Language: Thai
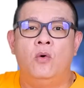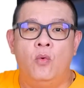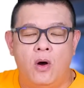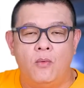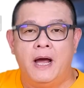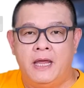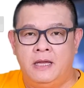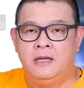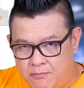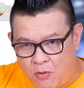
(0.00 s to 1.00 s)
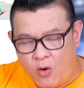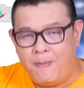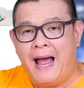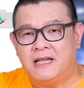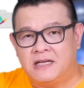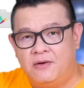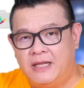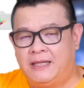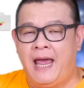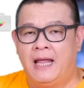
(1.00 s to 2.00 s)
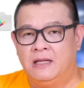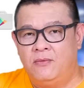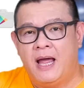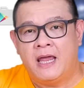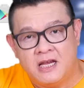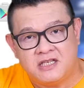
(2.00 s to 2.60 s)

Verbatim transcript: หัวเว่ย Mobile Service แทนหรือว่า